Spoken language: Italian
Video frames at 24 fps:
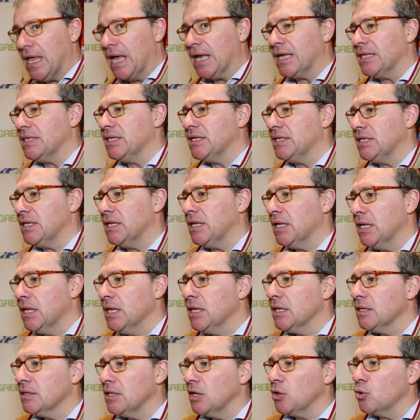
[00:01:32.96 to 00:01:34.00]
anche nel,
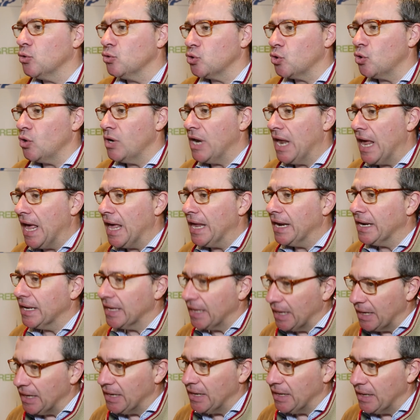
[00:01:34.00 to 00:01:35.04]
nel, controllare
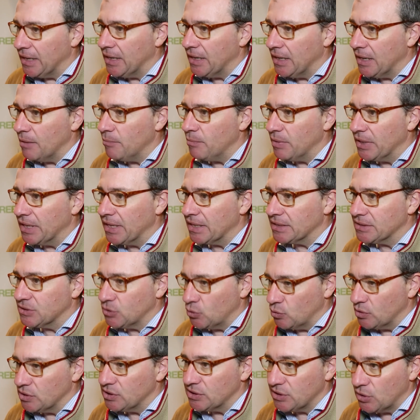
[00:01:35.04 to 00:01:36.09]
che le, le
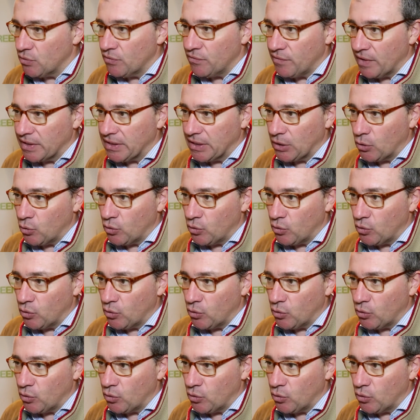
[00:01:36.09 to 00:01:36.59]
applicazioni siano fatte